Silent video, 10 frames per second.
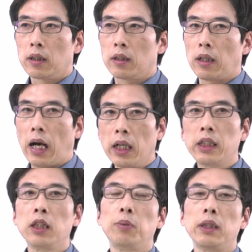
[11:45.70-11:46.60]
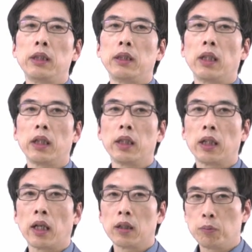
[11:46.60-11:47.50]
어,
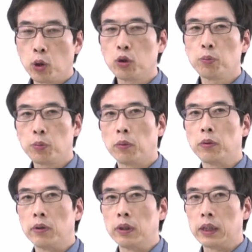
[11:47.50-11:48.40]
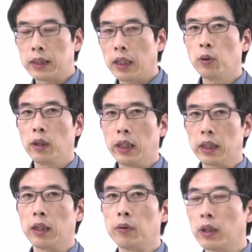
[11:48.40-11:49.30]
RT-PCR이라는 표준법을 이제
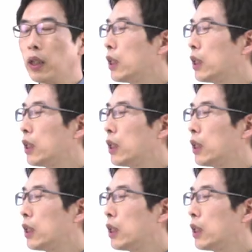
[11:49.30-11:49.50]
사용하게 됩니다.